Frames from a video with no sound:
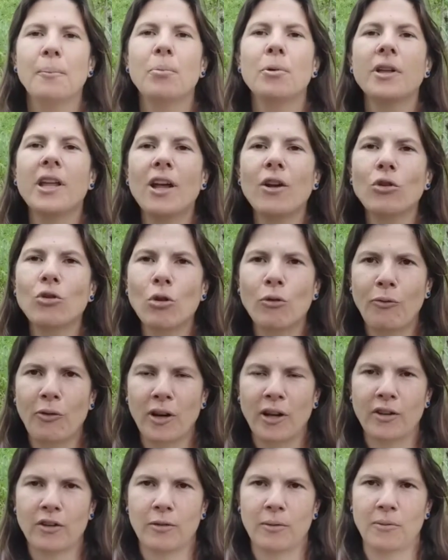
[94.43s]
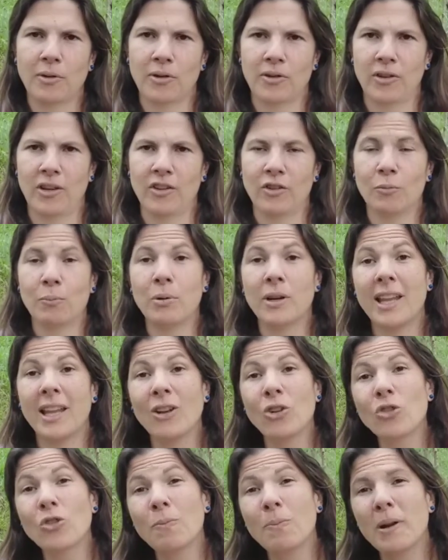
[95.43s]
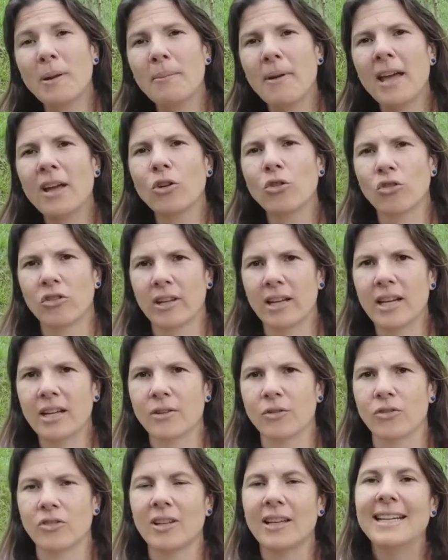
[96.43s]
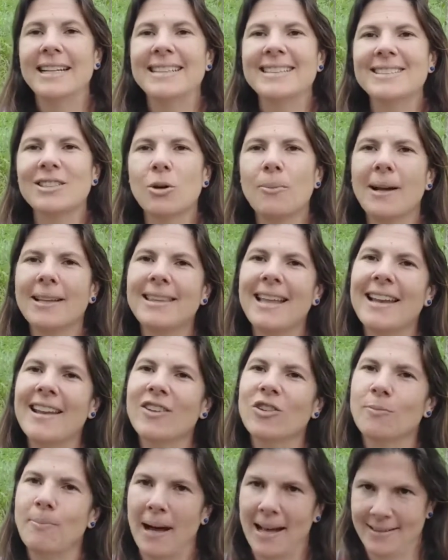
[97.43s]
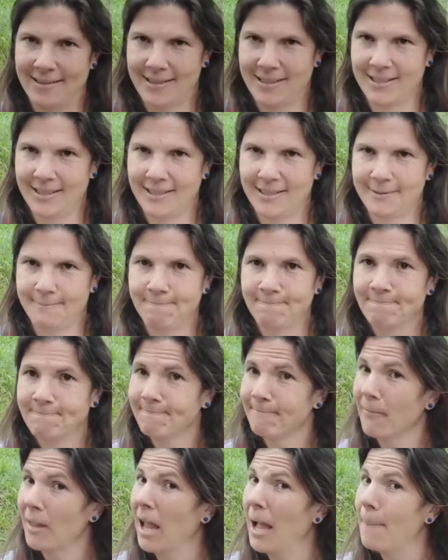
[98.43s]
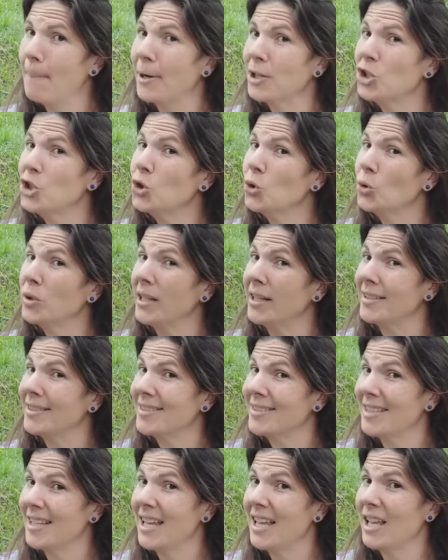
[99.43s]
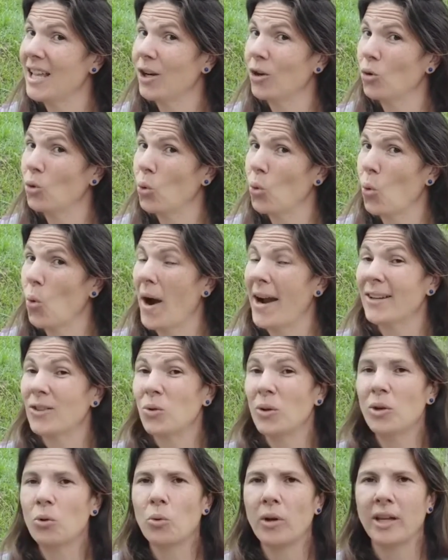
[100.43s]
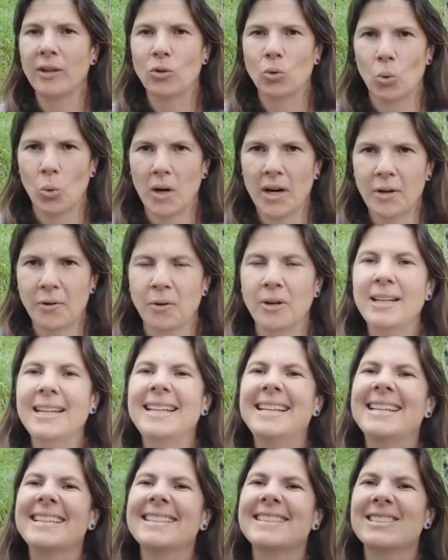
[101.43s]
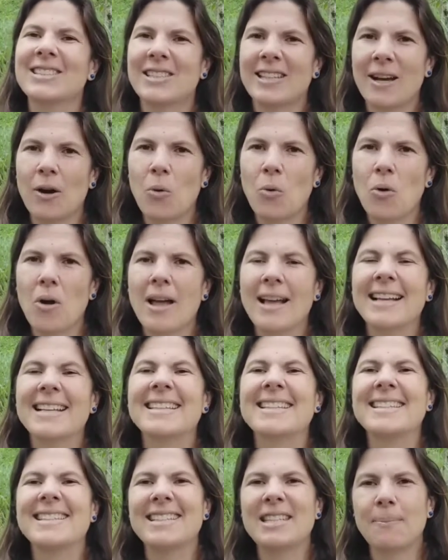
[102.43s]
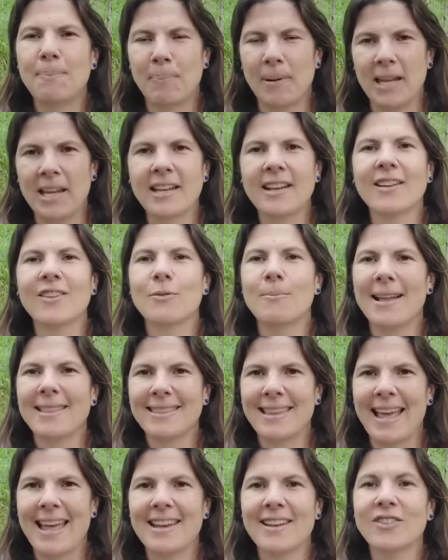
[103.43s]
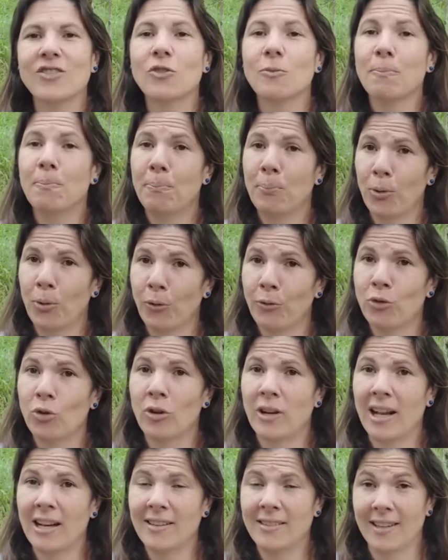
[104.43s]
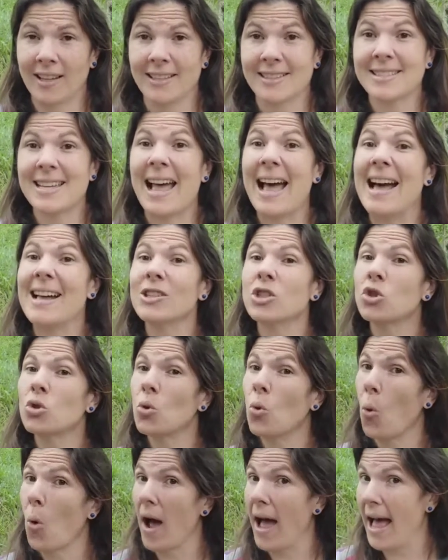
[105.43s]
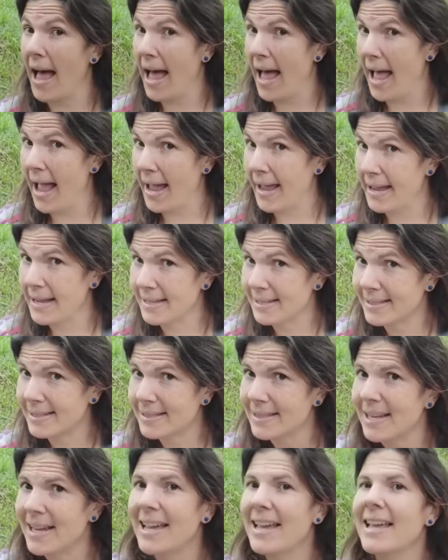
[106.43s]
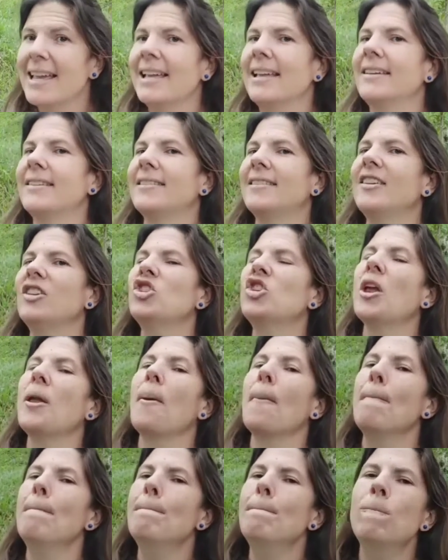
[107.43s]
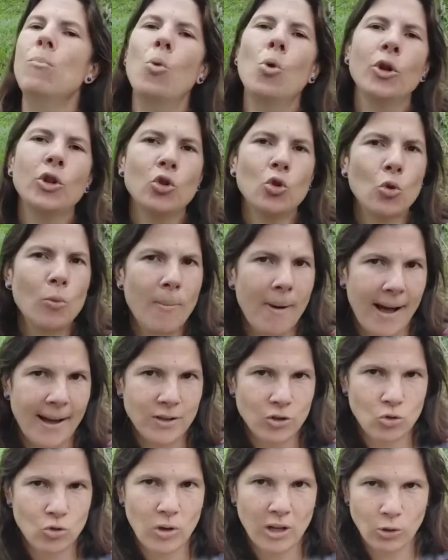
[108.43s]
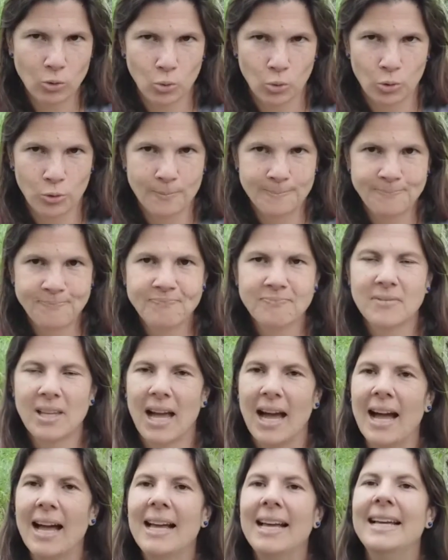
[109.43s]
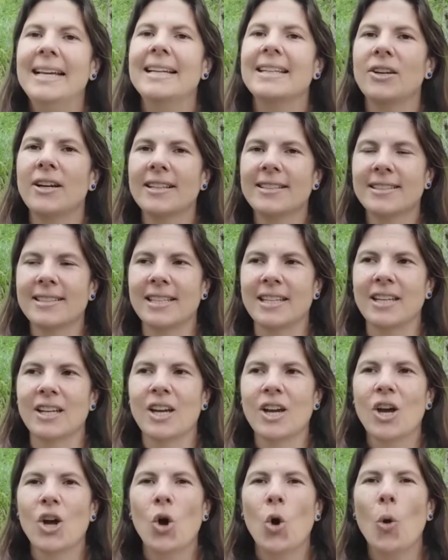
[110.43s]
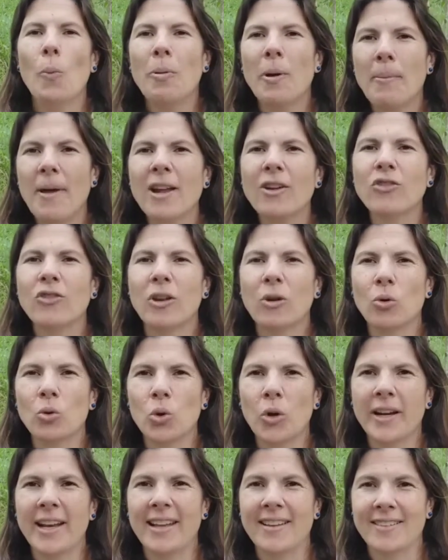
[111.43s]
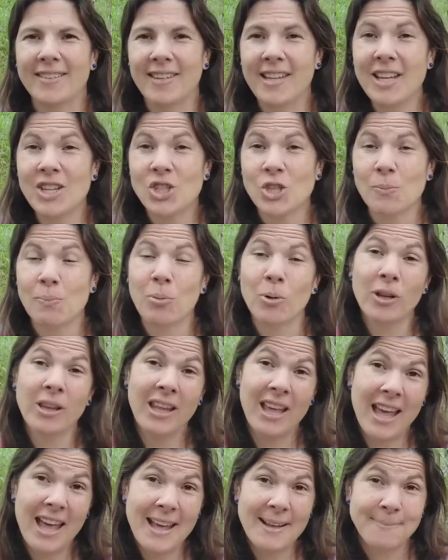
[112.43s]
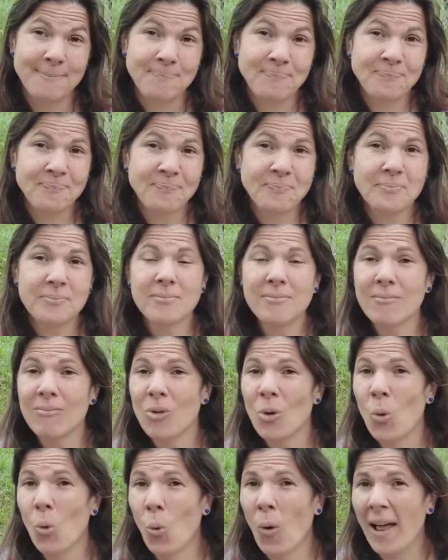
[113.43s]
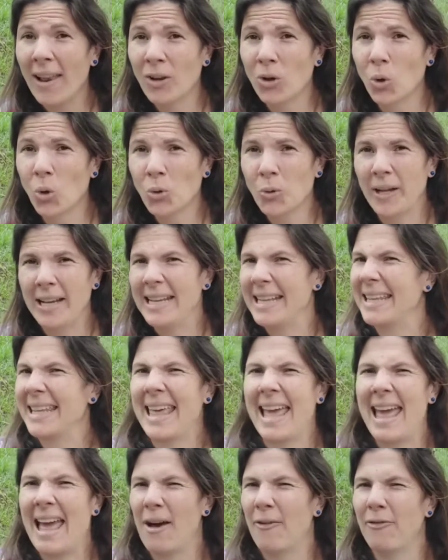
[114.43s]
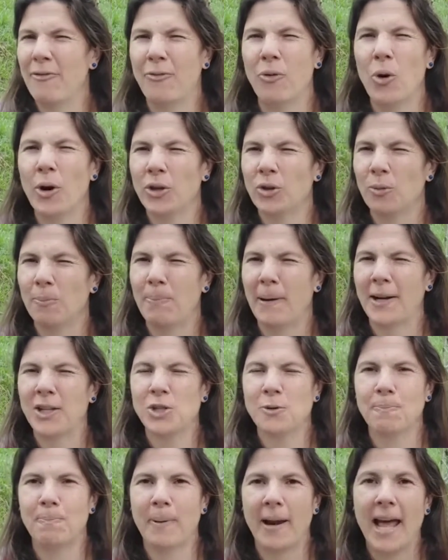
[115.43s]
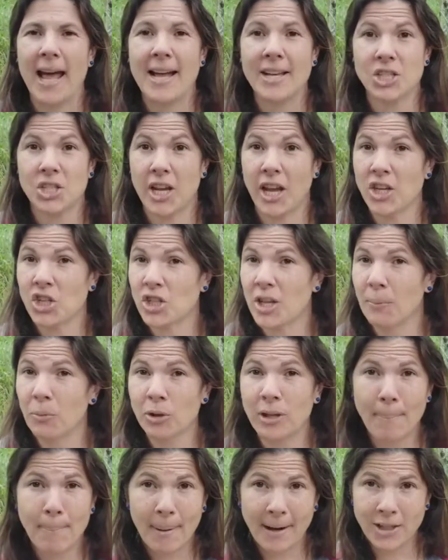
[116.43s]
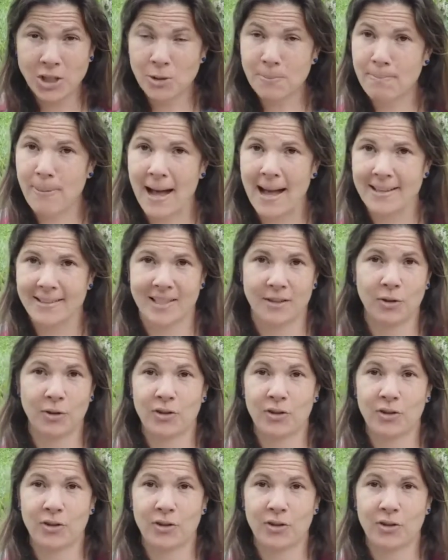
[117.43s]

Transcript: Por que, que eu estou falando isso para vocês? Porque nos primeiros anos são matérias básicas. A partir do terceiro, do quarto e no quinto ano são disciplinas, matérias profissionalizantes, as quais exigem muito mais do aluno, tá? Então é assim, o primeiro e o segundo ano exige porque o aluno ele quer afoito, parte prática. A gente tem muita parte básica.